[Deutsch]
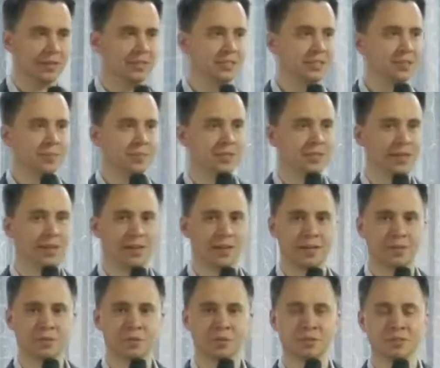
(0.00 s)
Und an diesem
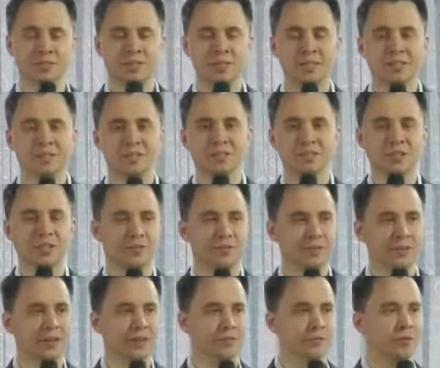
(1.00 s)
Tag, als Gott das Licht
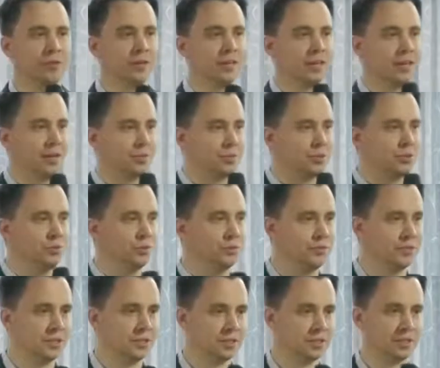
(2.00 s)
geschaffen hat, vorher gab es
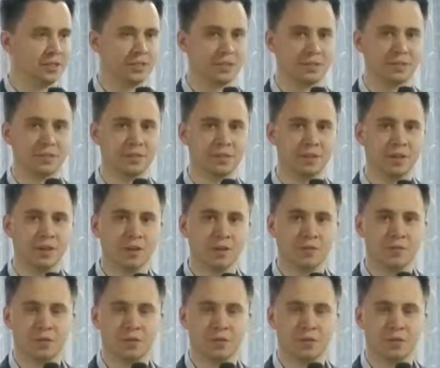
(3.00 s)
nur Finsternis.